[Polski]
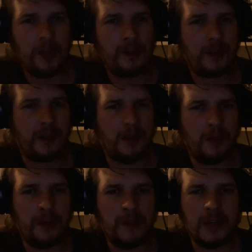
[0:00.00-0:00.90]
tak jak
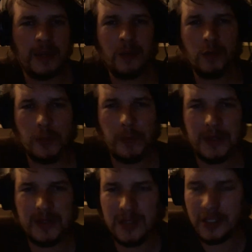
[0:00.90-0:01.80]
mówię, wydałem dużo
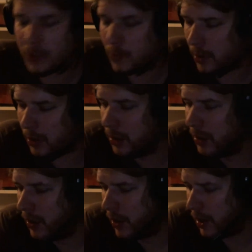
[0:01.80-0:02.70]
pieniędzy na szkło,
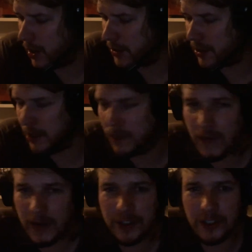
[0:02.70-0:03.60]
e,
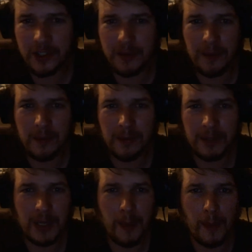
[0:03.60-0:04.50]
denerwowałem się, że mi
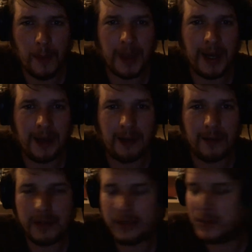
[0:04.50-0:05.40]
butelki
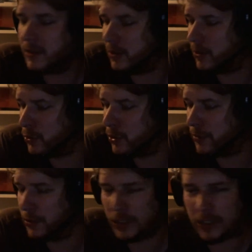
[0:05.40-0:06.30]
popękają, więc e, użyłem
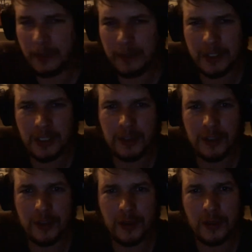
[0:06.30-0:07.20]
troszeczkę mniejszej
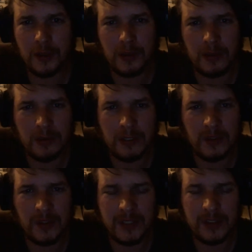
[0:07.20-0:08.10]
ilości cukru, żeby mieć
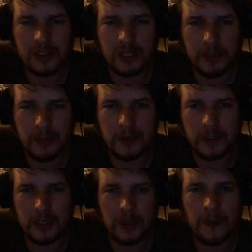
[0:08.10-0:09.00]
gwarancję, że na pewno
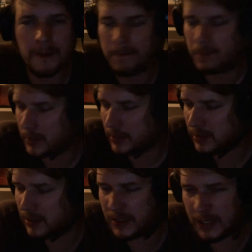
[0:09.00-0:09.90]
się mm,
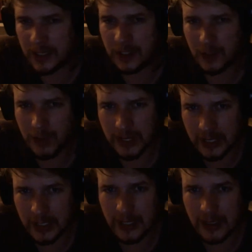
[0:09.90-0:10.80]
cydr zagazuje
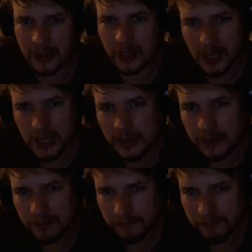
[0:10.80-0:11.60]
delikatnie, ale